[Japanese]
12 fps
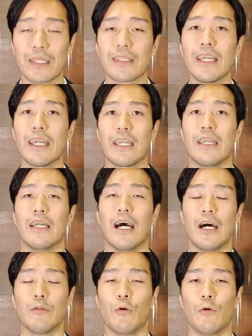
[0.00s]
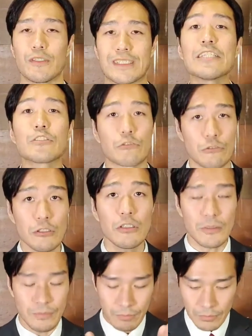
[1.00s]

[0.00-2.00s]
で、あの三食